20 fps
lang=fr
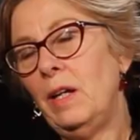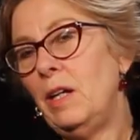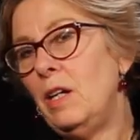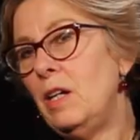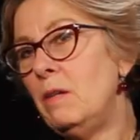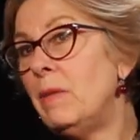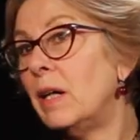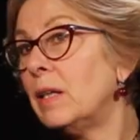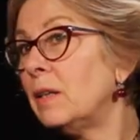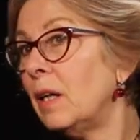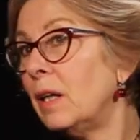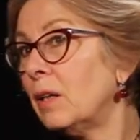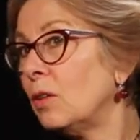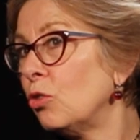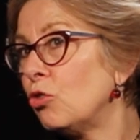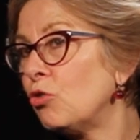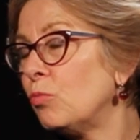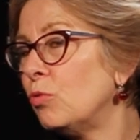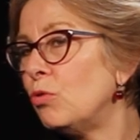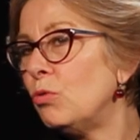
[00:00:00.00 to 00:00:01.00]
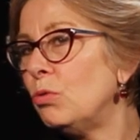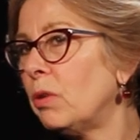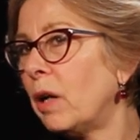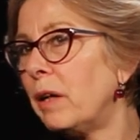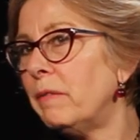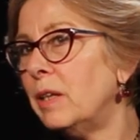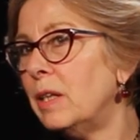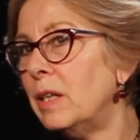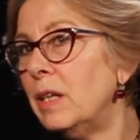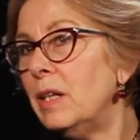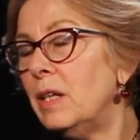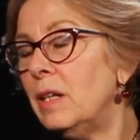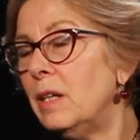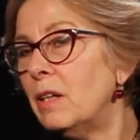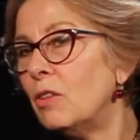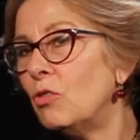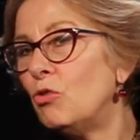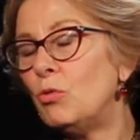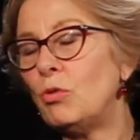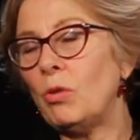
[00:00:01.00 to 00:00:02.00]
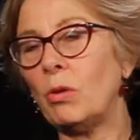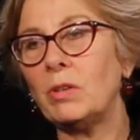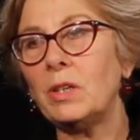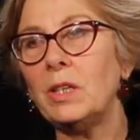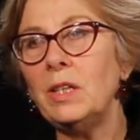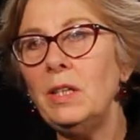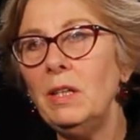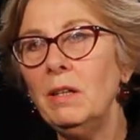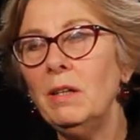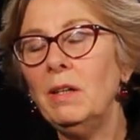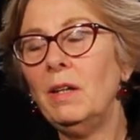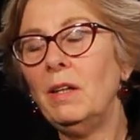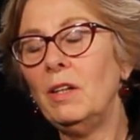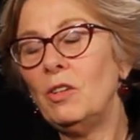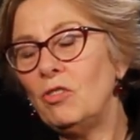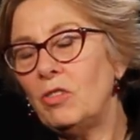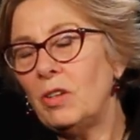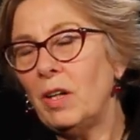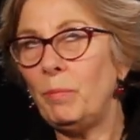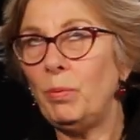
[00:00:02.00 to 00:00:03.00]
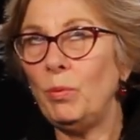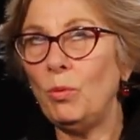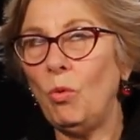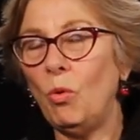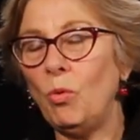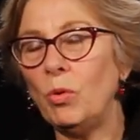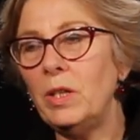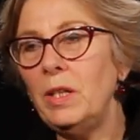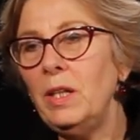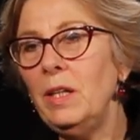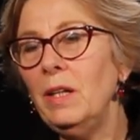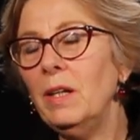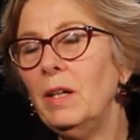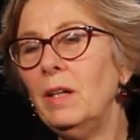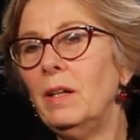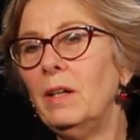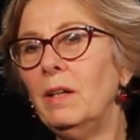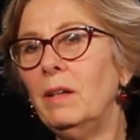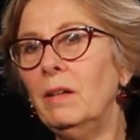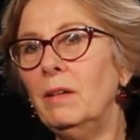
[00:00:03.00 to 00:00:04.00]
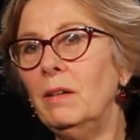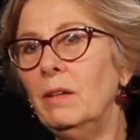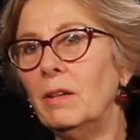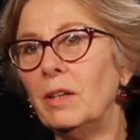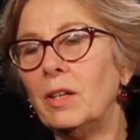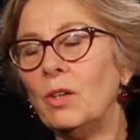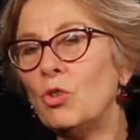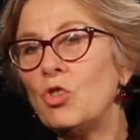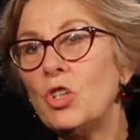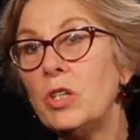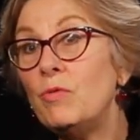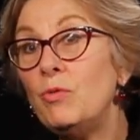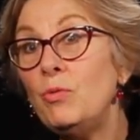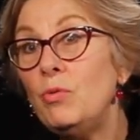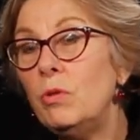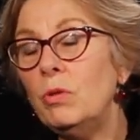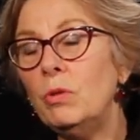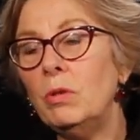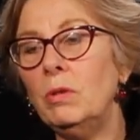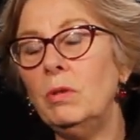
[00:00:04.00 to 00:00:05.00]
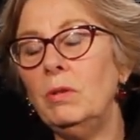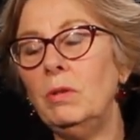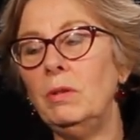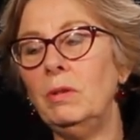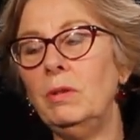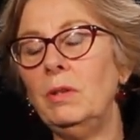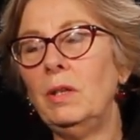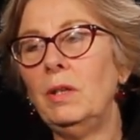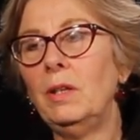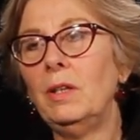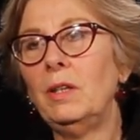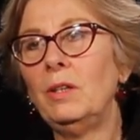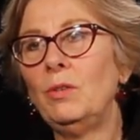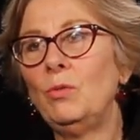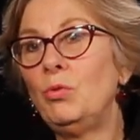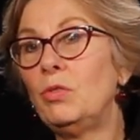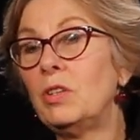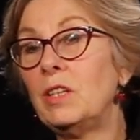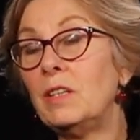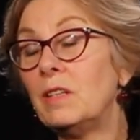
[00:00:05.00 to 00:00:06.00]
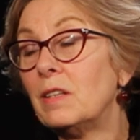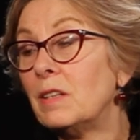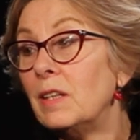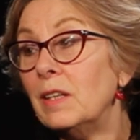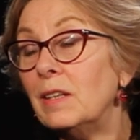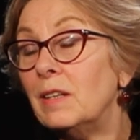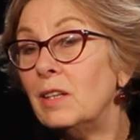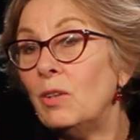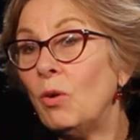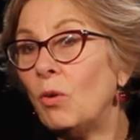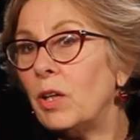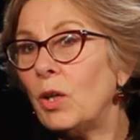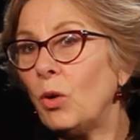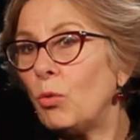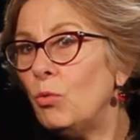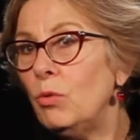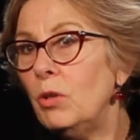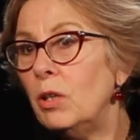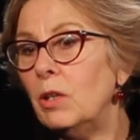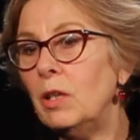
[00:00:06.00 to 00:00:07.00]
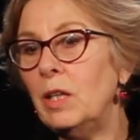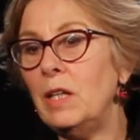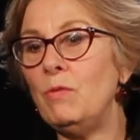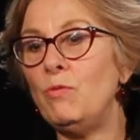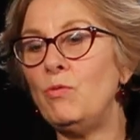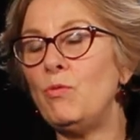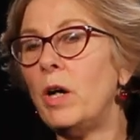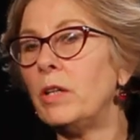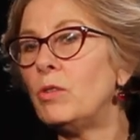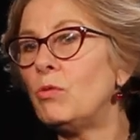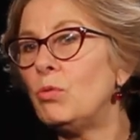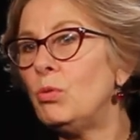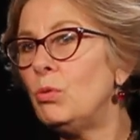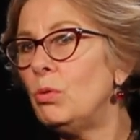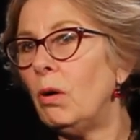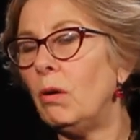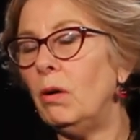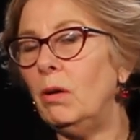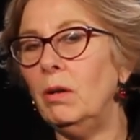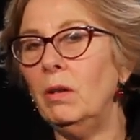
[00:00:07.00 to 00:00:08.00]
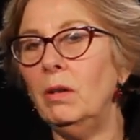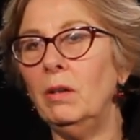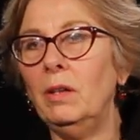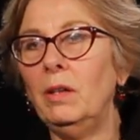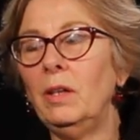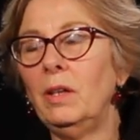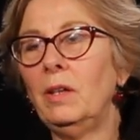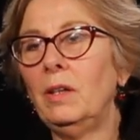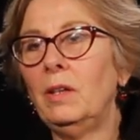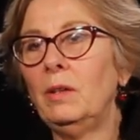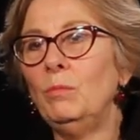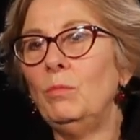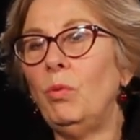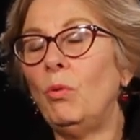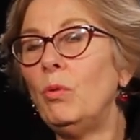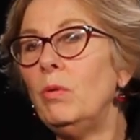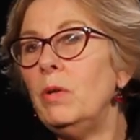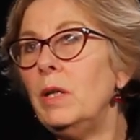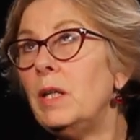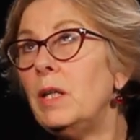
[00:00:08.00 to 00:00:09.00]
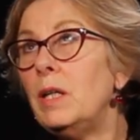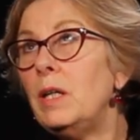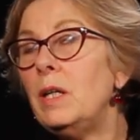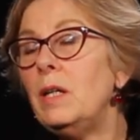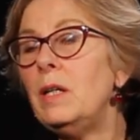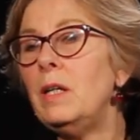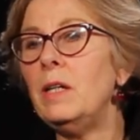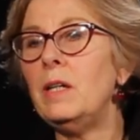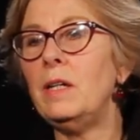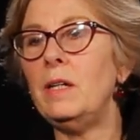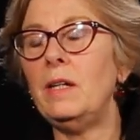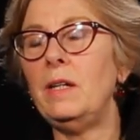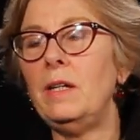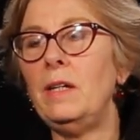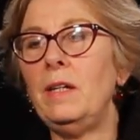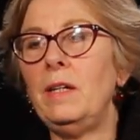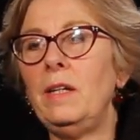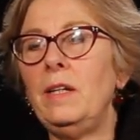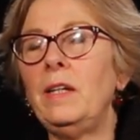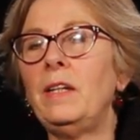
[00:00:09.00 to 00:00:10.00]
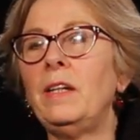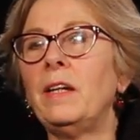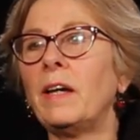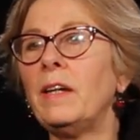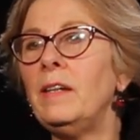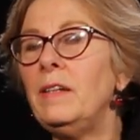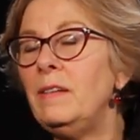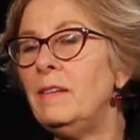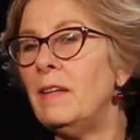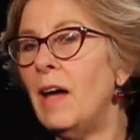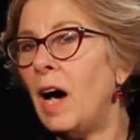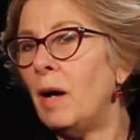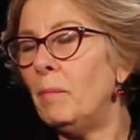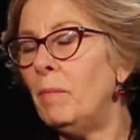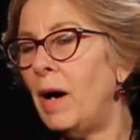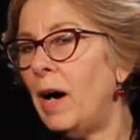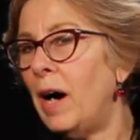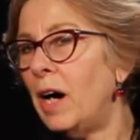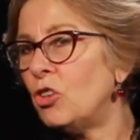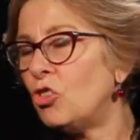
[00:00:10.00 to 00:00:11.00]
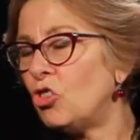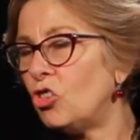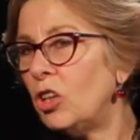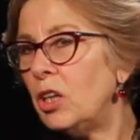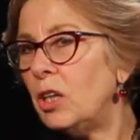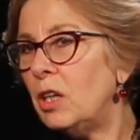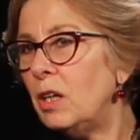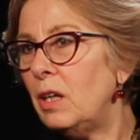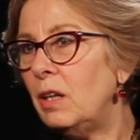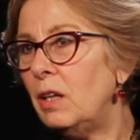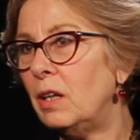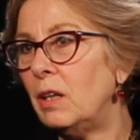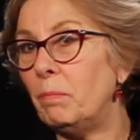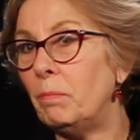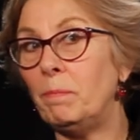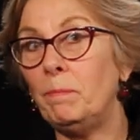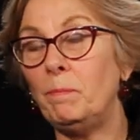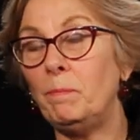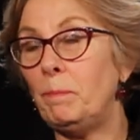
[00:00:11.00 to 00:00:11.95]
Et le matin, quand je me suis réveillée et que je suis sortie, j'étais un peu groggy. quand j'ai vu tout ce qui, était dans les rues, les, voitures euh, brûlées, les, grilles d'arbres arrachées, les,